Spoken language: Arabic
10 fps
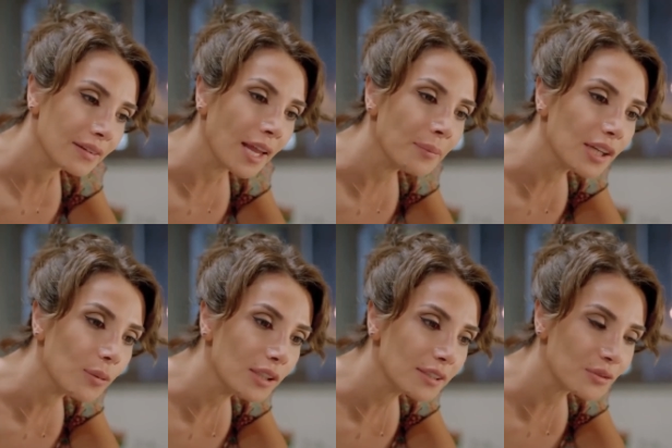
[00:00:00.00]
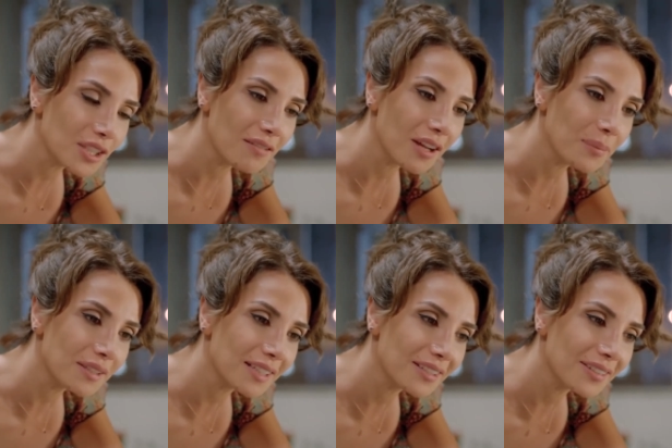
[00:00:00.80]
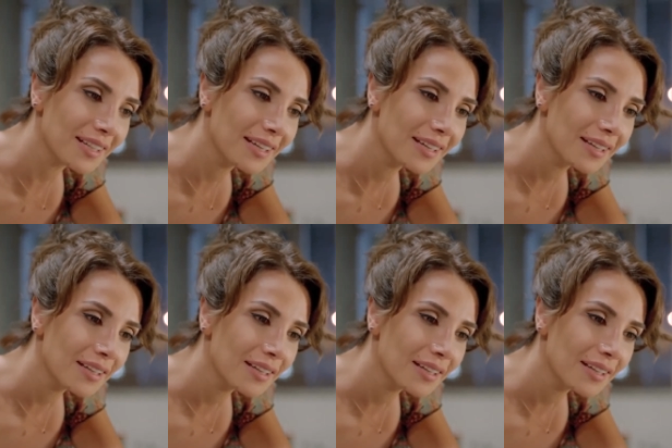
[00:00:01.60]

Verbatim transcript: نيرمين قبلت بعرضه تبع الزواج